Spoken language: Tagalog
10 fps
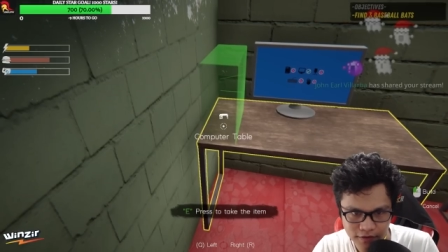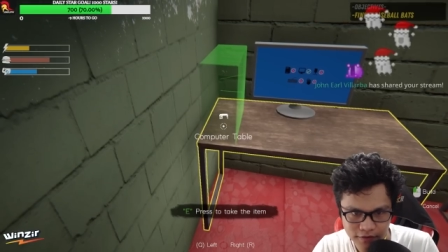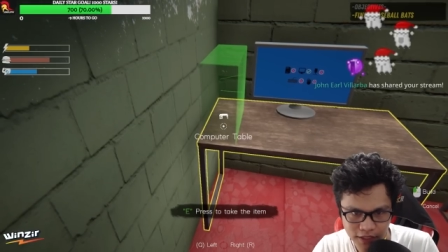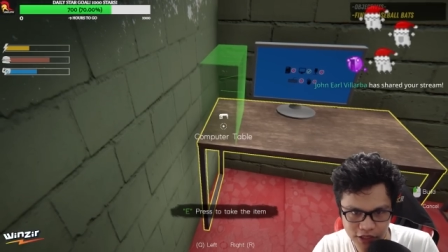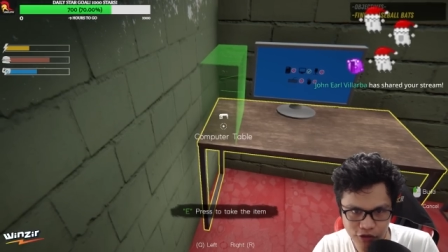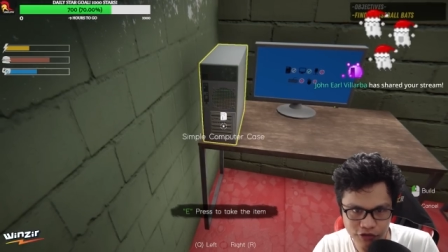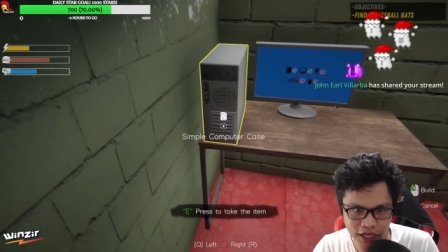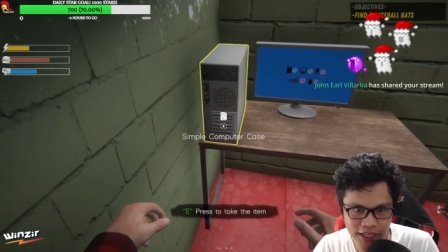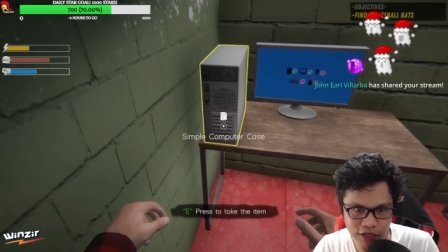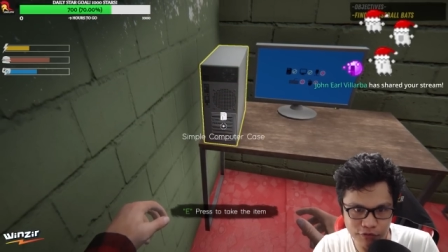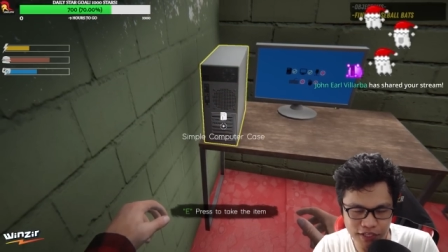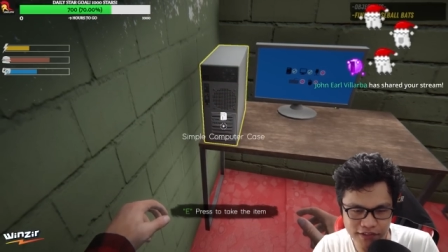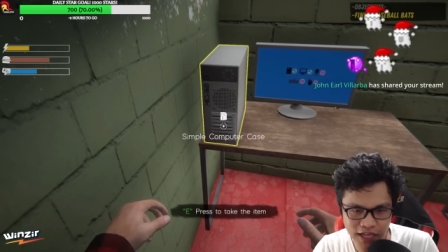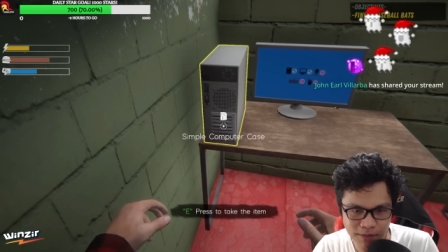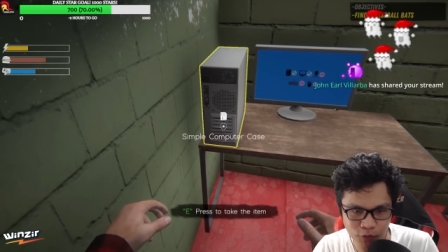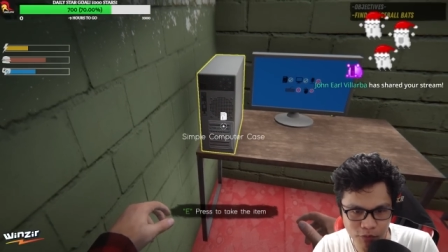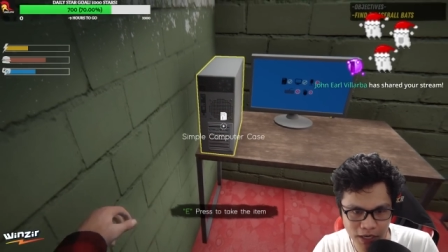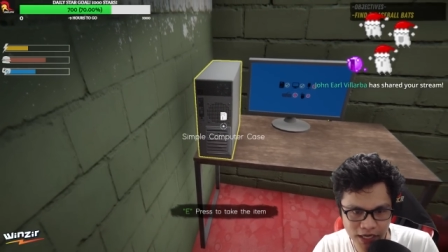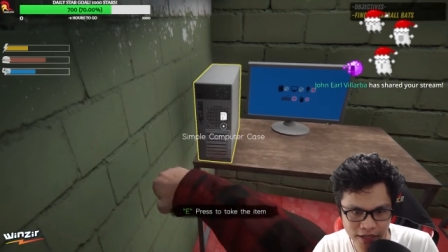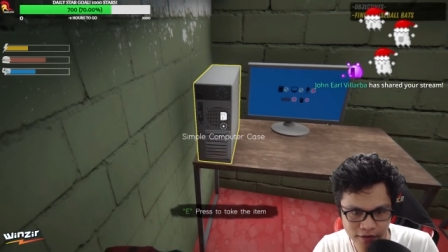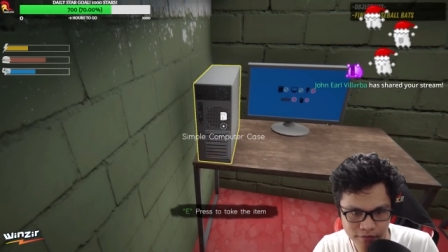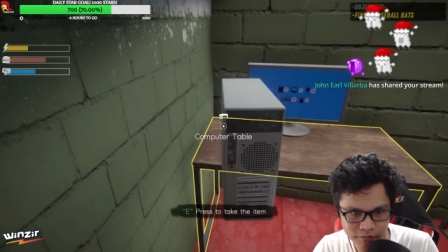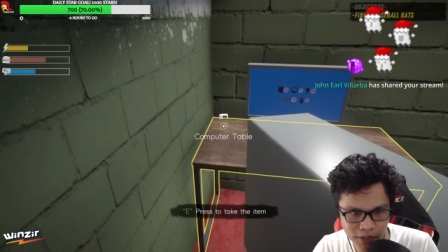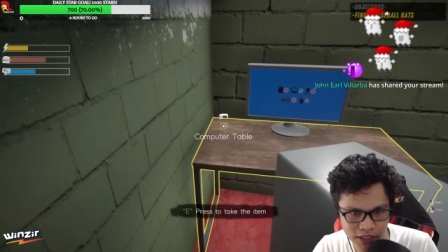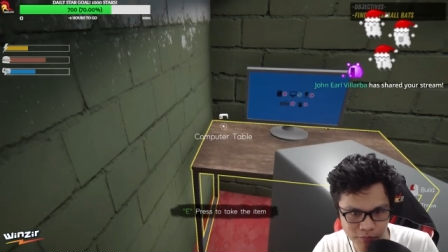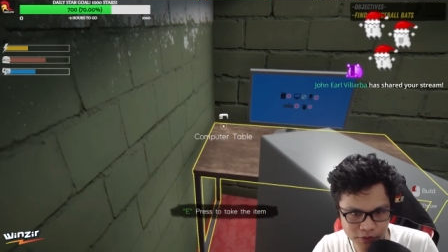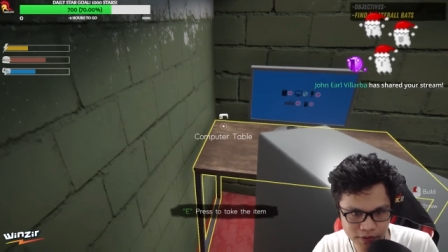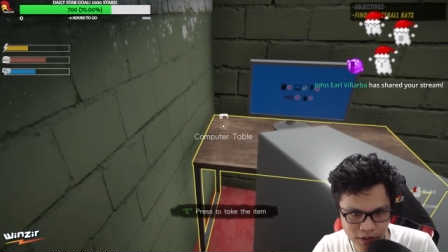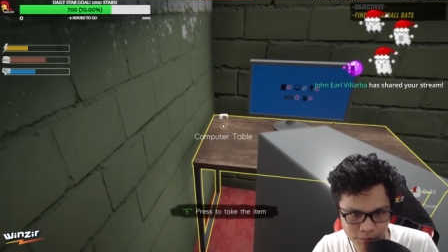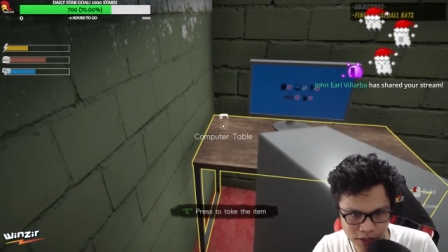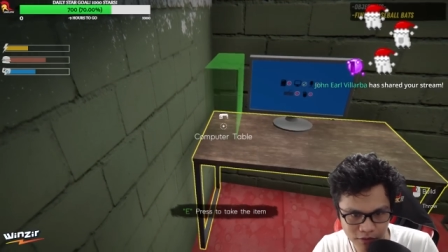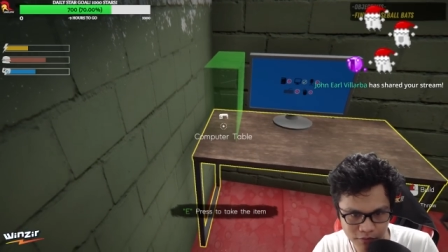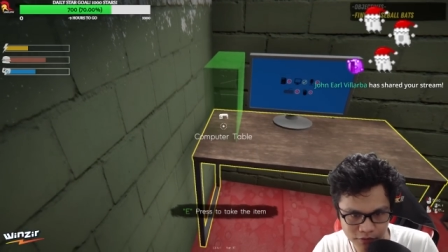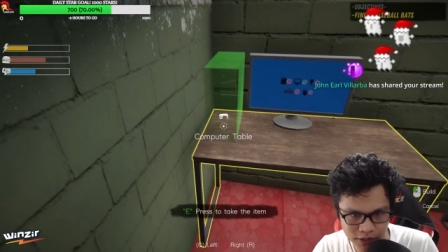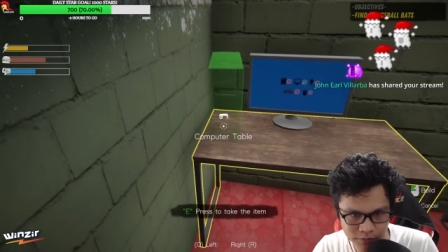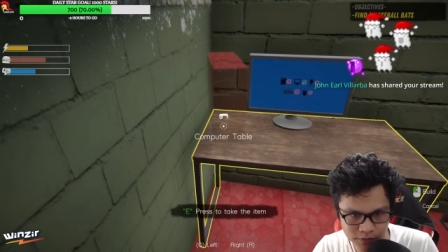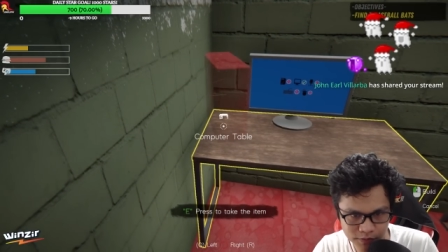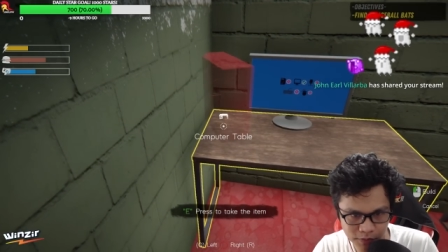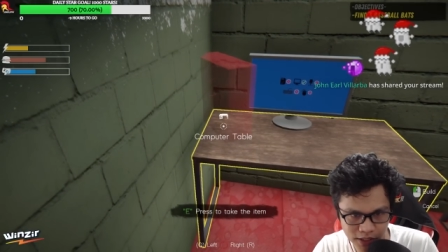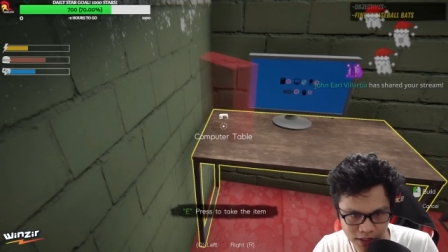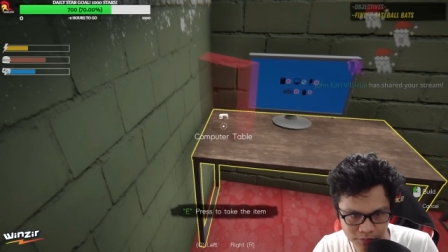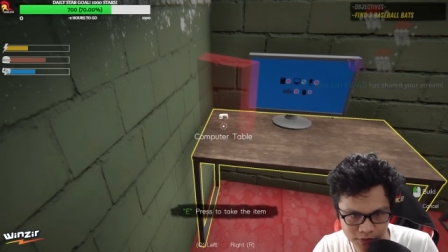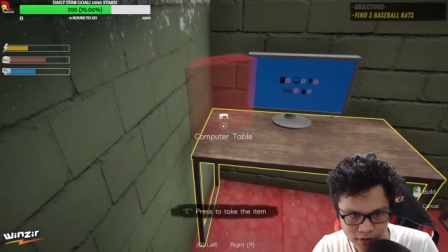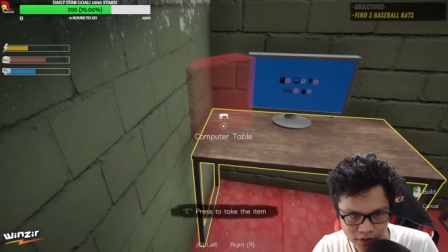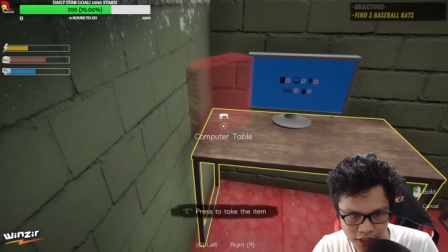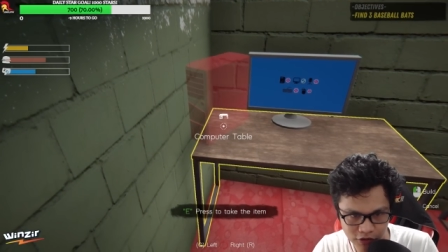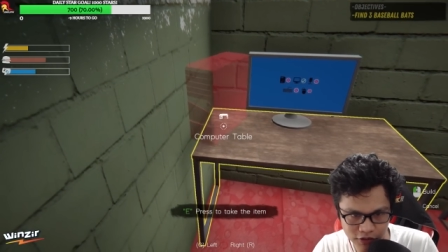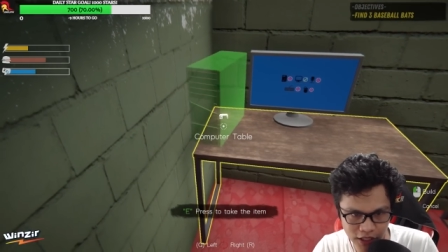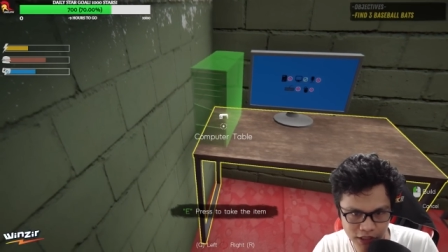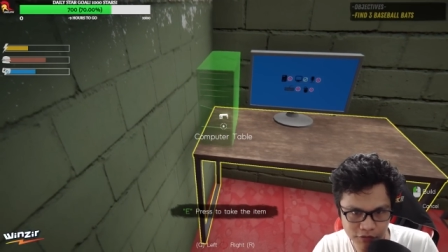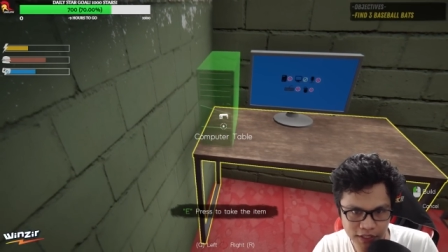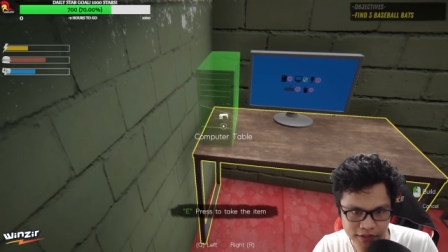Nindot na ganing usit up. Uy, bali. Bali, bus. Ay, pakauaw diya, bus. Bali ha, bus. Nindot na ganing usit